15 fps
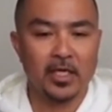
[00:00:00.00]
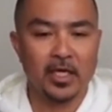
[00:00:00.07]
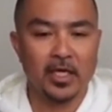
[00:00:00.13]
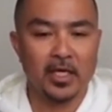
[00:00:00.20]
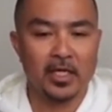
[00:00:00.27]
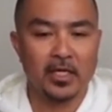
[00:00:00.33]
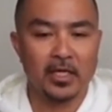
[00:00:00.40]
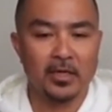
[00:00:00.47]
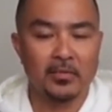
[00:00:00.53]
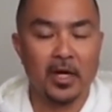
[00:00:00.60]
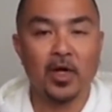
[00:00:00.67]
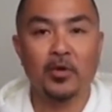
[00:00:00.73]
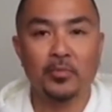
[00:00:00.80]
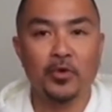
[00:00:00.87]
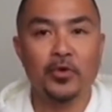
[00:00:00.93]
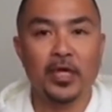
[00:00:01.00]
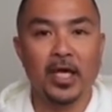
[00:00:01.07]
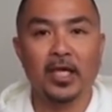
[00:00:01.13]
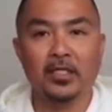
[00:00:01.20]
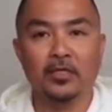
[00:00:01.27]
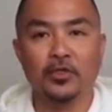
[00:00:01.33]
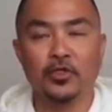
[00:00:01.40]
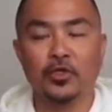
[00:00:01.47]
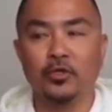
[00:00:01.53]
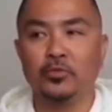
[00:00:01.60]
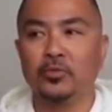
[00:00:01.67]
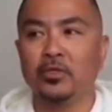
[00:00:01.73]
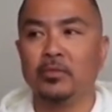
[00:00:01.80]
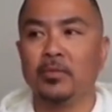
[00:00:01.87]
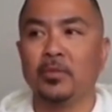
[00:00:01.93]
And uh, bago po yan, gusto ko
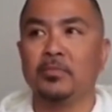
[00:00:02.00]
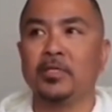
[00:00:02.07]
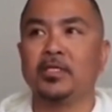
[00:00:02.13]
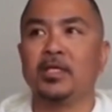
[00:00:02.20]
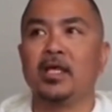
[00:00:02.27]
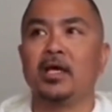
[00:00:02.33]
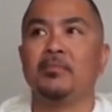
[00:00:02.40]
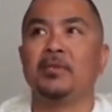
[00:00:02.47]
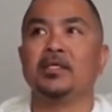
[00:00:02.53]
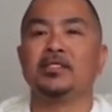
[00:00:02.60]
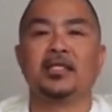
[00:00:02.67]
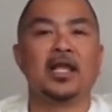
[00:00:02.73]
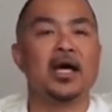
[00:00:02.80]
muna magpasalamat sa